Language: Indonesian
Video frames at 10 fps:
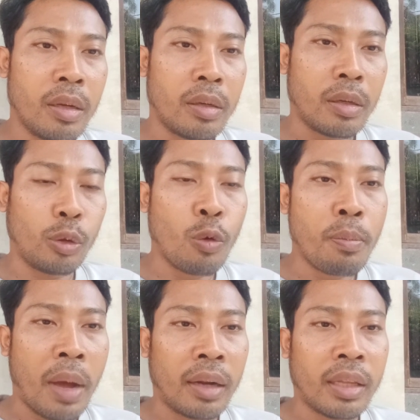ketum
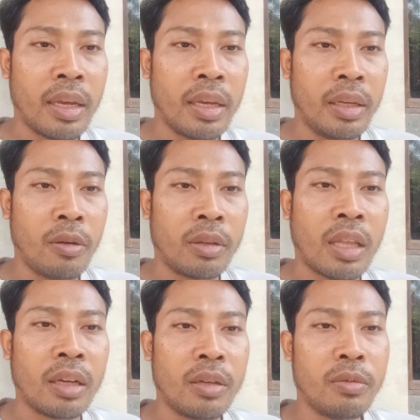partai ini
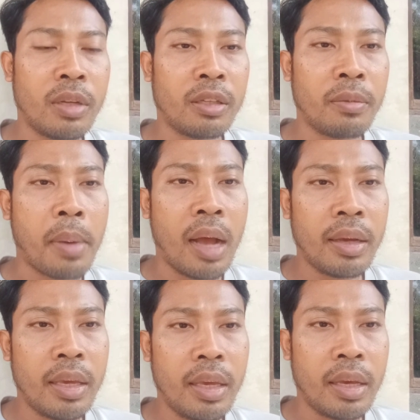otaknya sudah
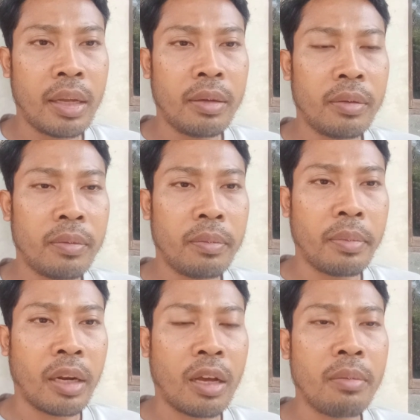terbagi kan
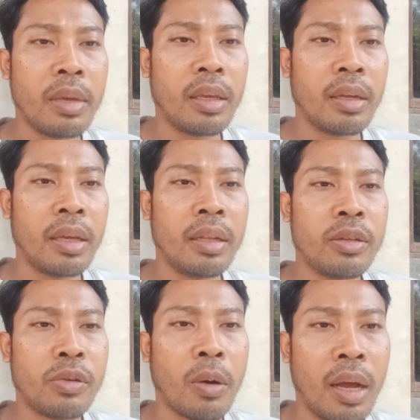mereka mikirin
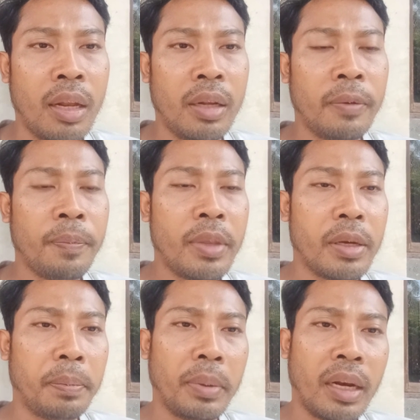soal
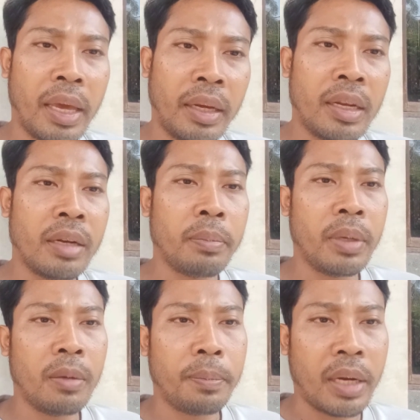e, pileg dan
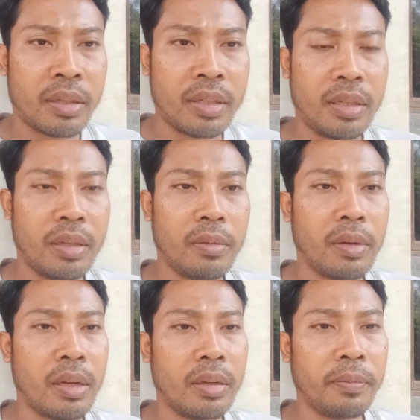pilpres
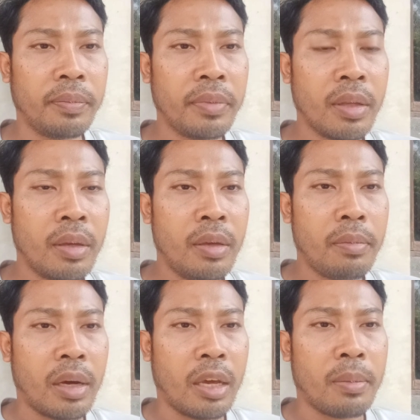gitu kan
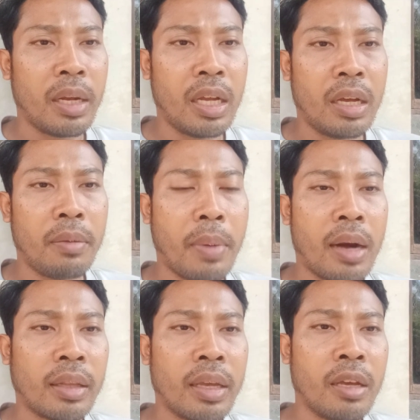bagaimana
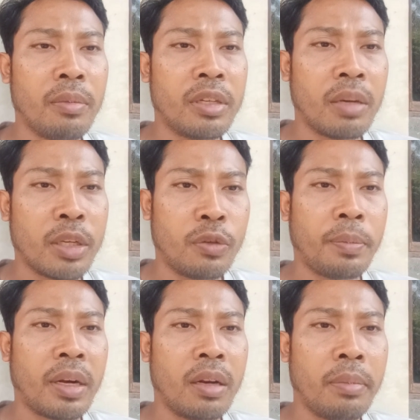partainya bisa
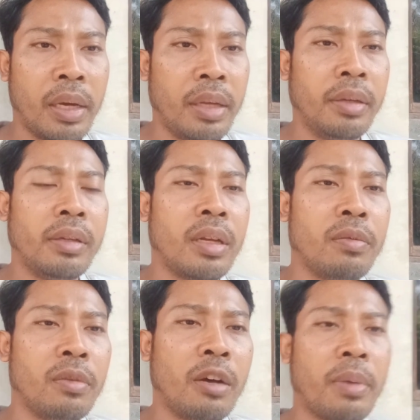masuk parlemen dan
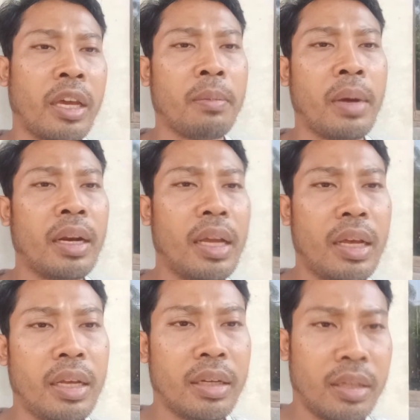juga
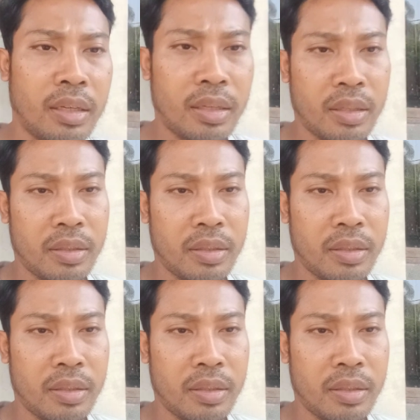bagaimana eh,